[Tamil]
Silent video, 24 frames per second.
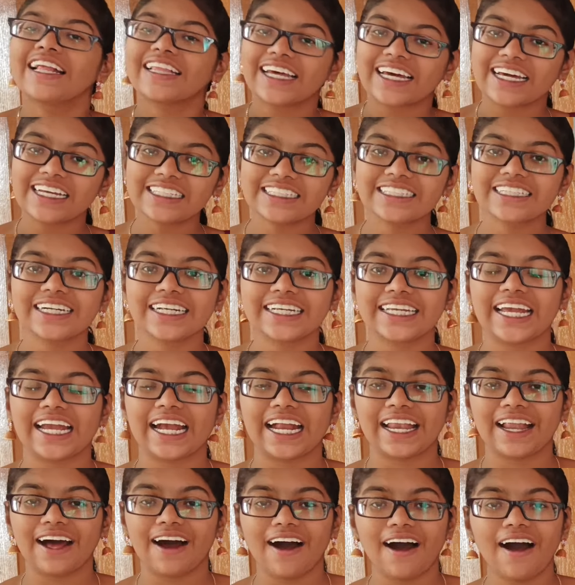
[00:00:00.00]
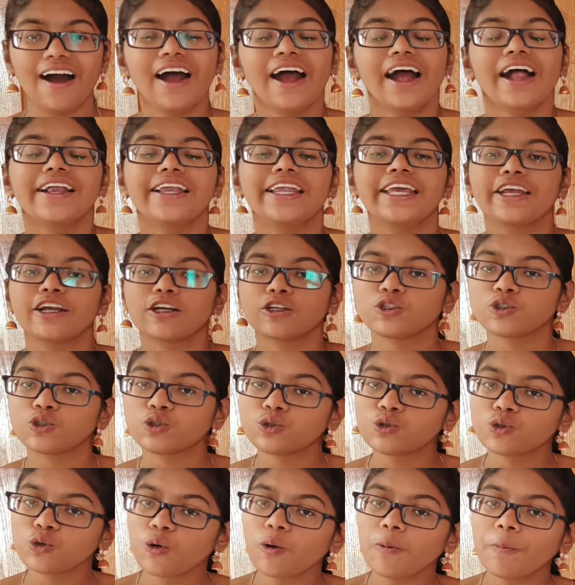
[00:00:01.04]
தெரிஞ்சுக்கிட்டிங்கன்னா நீங்கள்
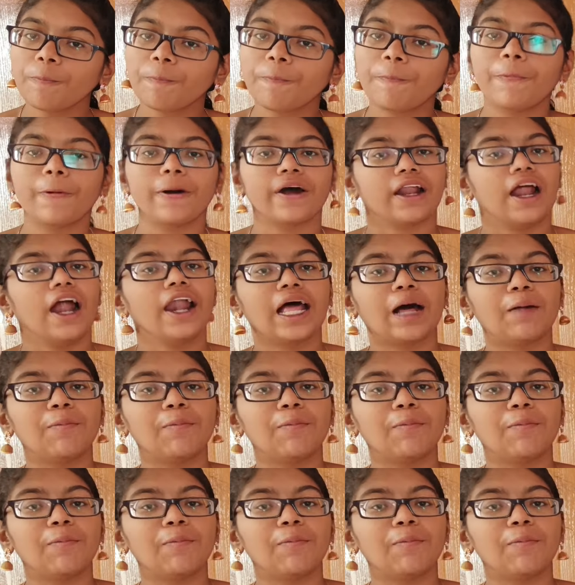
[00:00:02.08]
சூப்பராக